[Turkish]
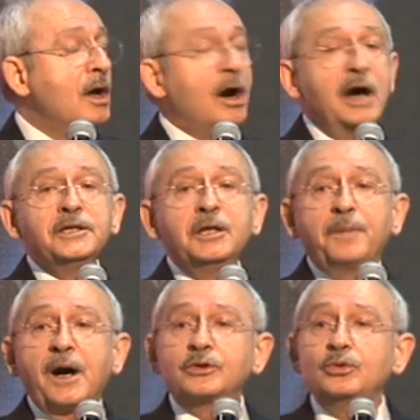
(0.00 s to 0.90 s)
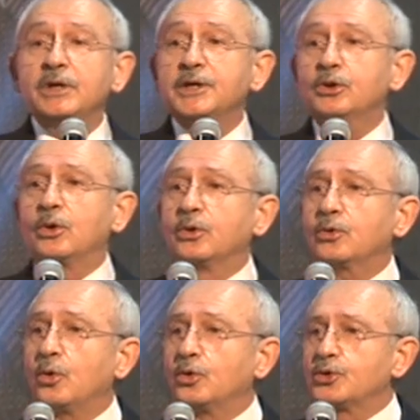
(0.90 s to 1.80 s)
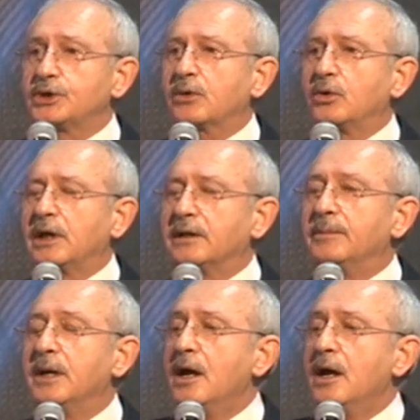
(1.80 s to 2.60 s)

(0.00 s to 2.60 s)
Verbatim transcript: hangi parti üyesi olur, olursak olalım,